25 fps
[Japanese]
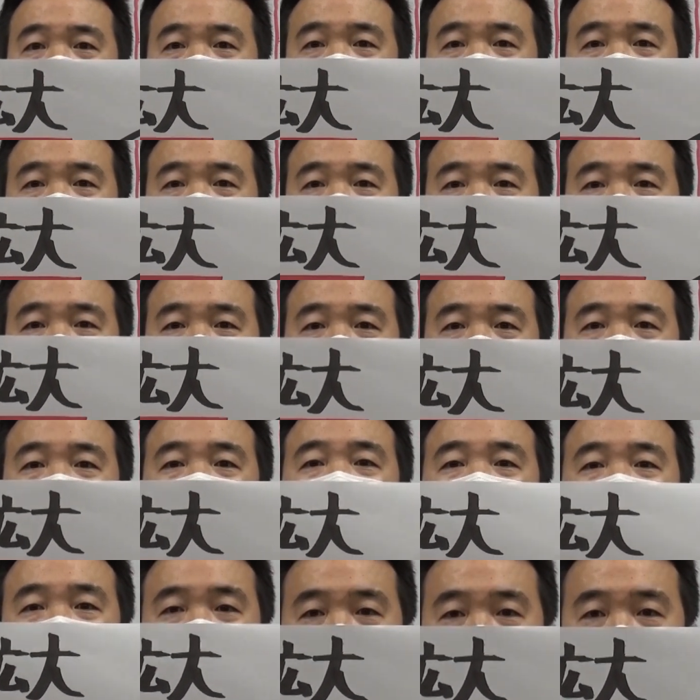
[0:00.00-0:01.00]
明るくする
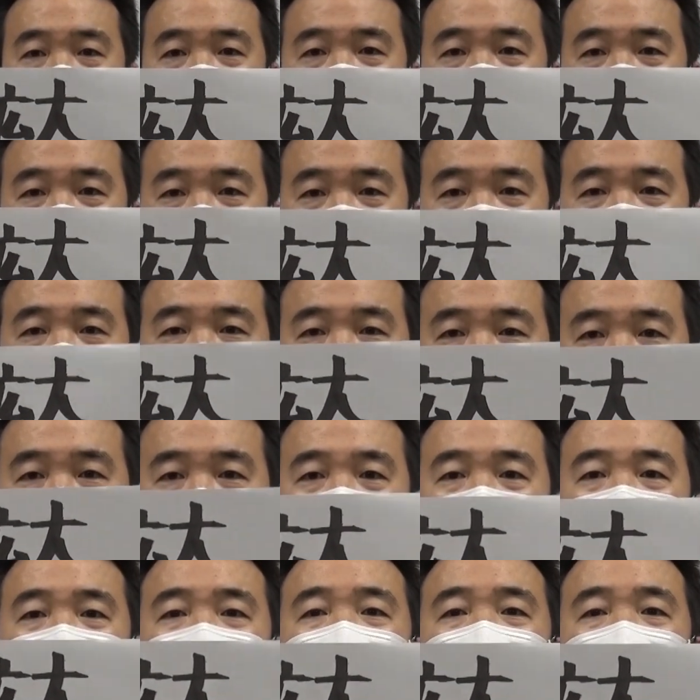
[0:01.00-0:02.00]
運動につい
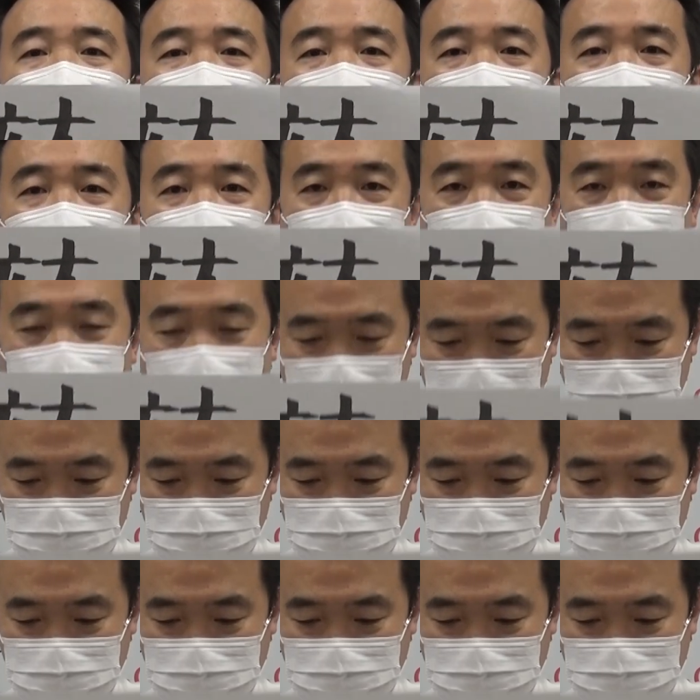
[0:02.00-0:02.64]
てお知らせいたしま